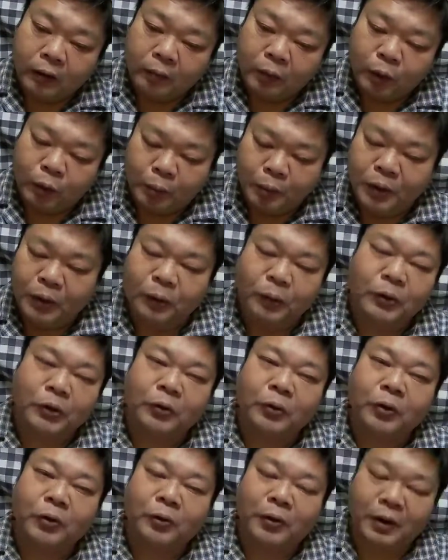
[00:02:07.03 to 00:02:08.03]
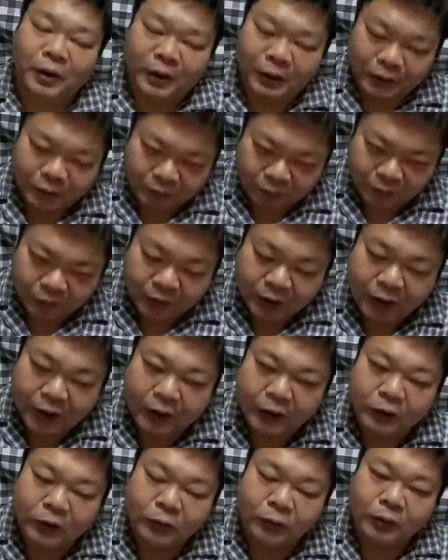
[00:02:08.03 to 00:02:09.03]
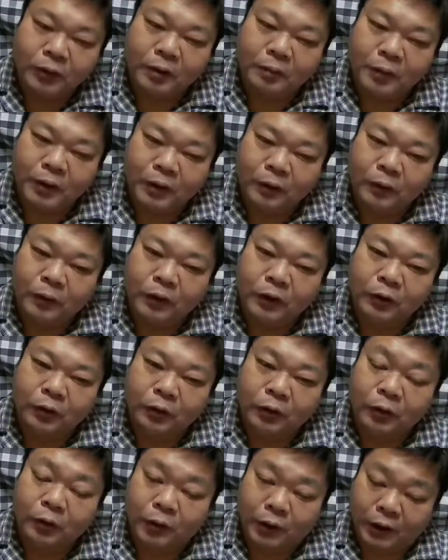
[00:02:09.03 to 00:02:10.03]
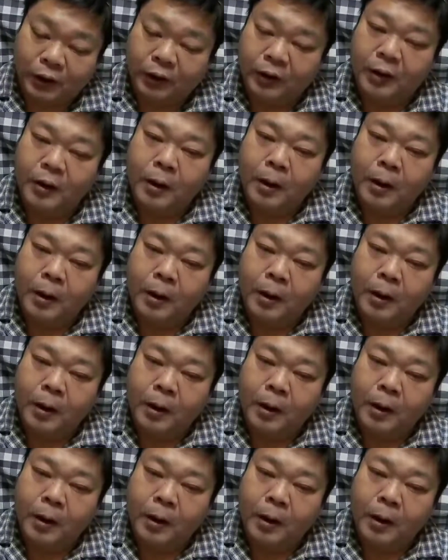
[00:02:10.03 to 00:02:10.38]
まあ、要は見通しの距離ですよね海上で見通しの距離、